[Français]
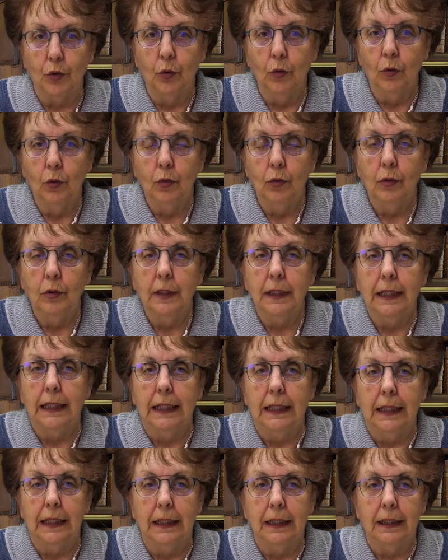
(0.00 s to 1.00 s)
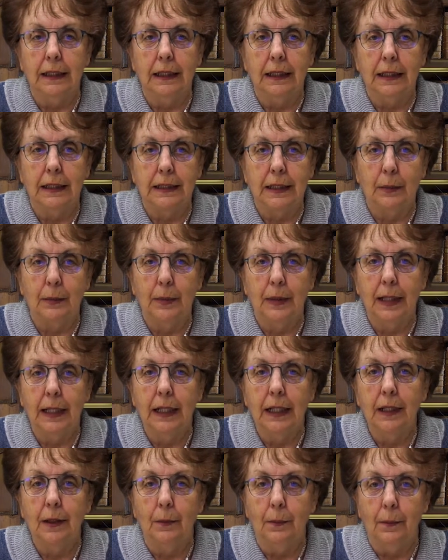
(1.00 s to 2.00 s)
eaux, il les
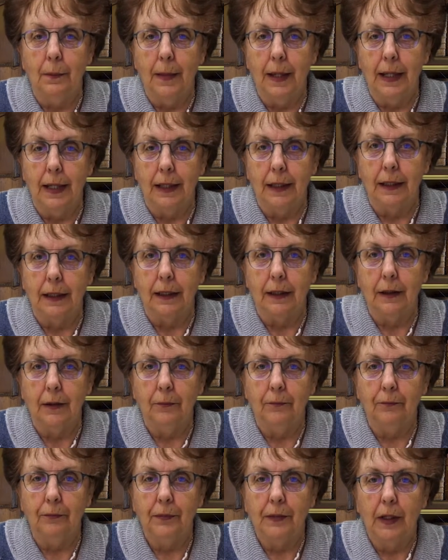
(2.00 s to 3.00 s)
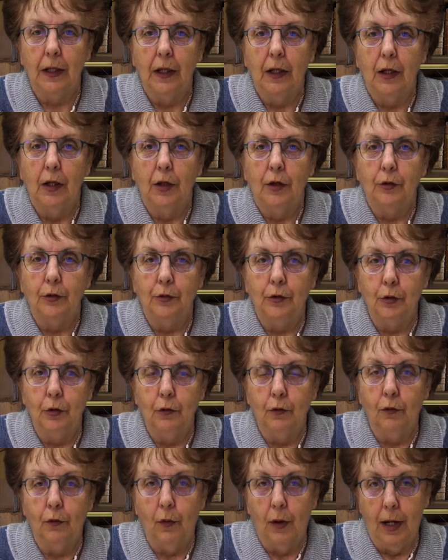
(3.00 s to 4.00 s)
appelle mers. Dieu
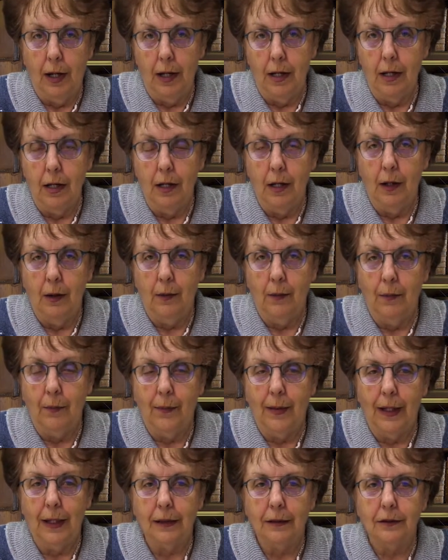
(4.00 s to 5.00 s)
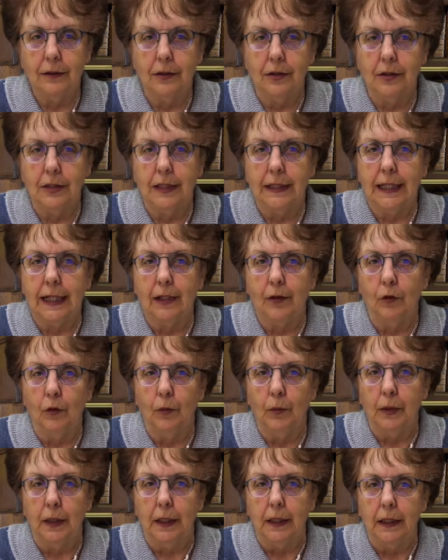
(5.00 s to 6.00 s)
voit parce que c'est
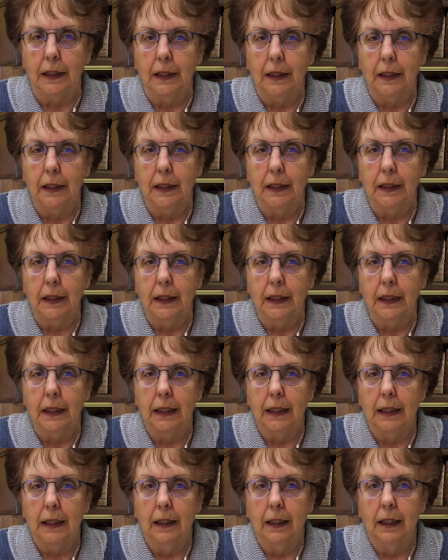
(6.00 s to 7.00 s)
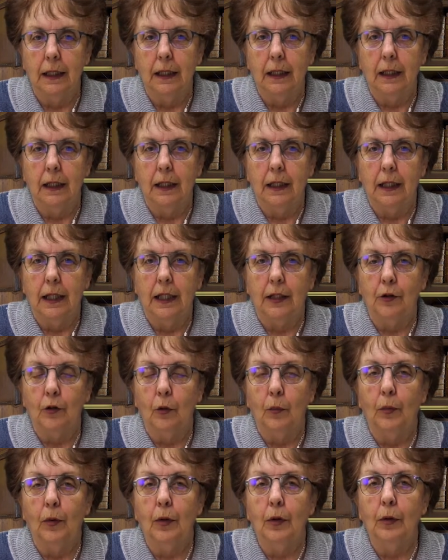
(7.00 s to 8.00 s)
accompli et
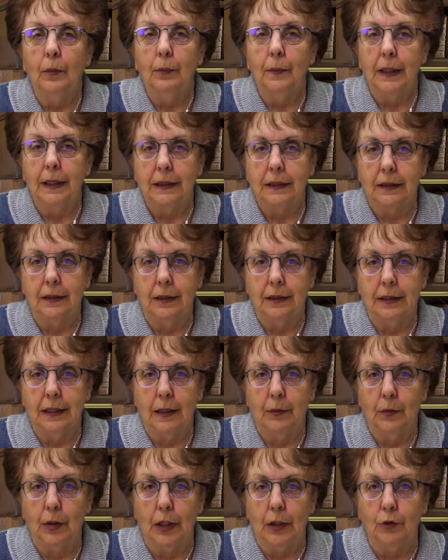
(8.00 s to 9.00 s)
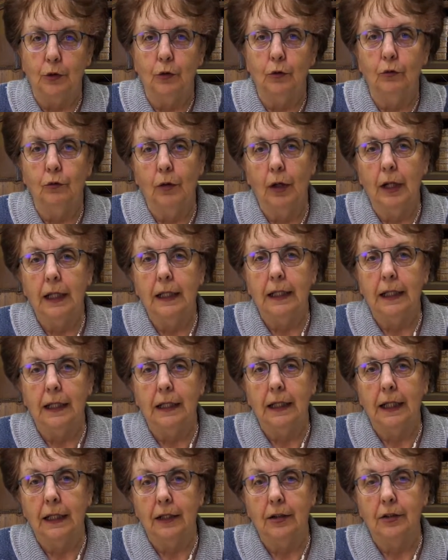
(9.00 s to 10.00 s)
non pas parce que c'est Dieu voit
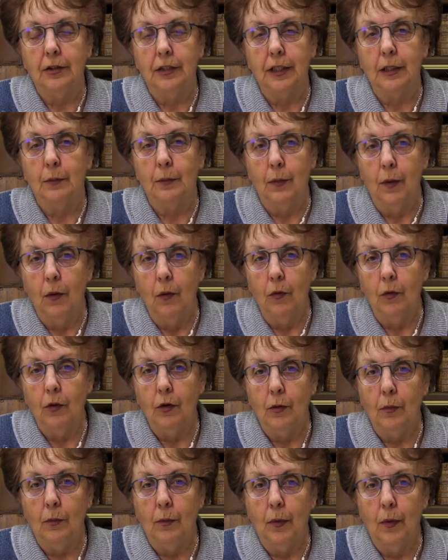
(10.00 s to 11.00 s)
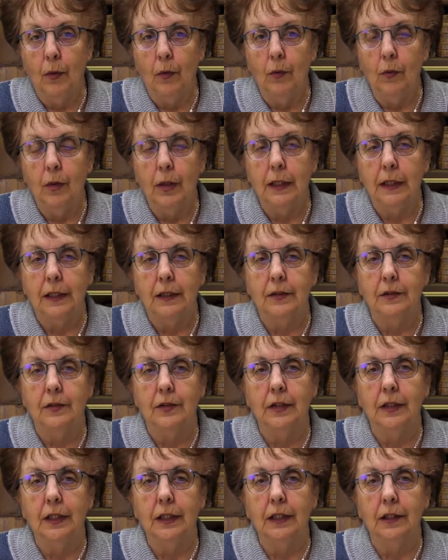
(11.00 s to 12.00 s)
et que c'est bon. Le bon,
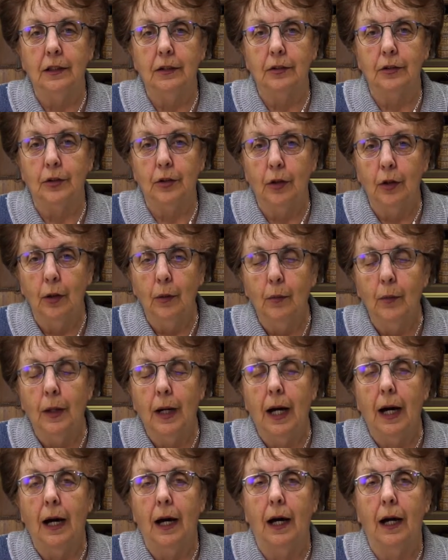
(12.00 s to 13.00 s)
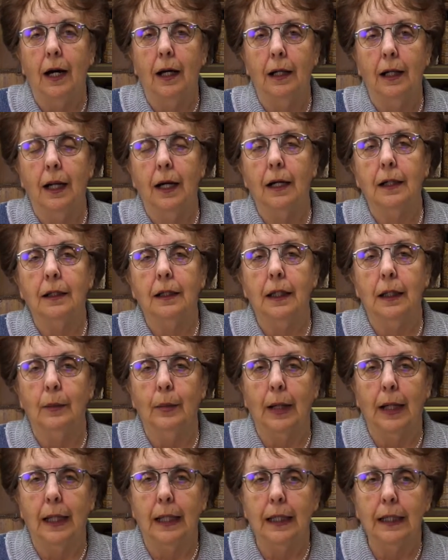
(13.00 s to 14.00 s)
ici, le tob en langue
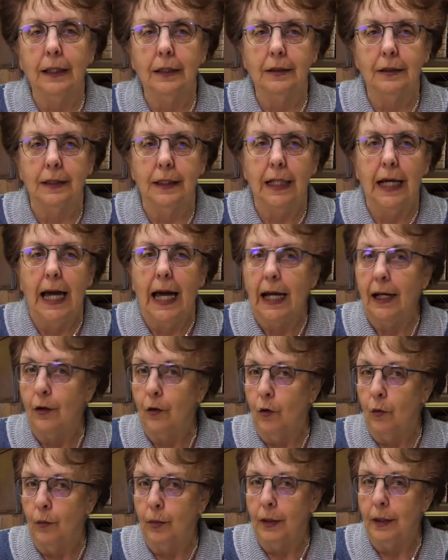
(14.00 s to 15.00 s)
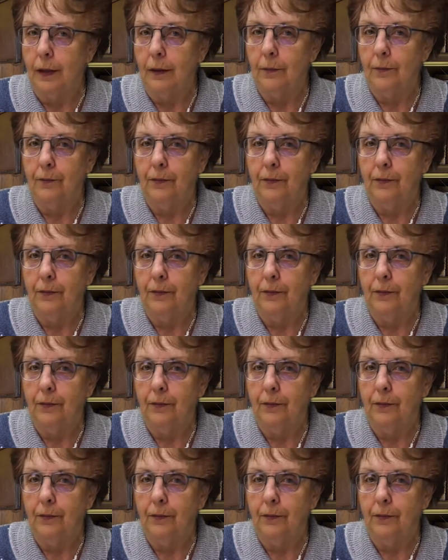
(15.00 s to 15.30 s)
hébraïque, c'est accompli.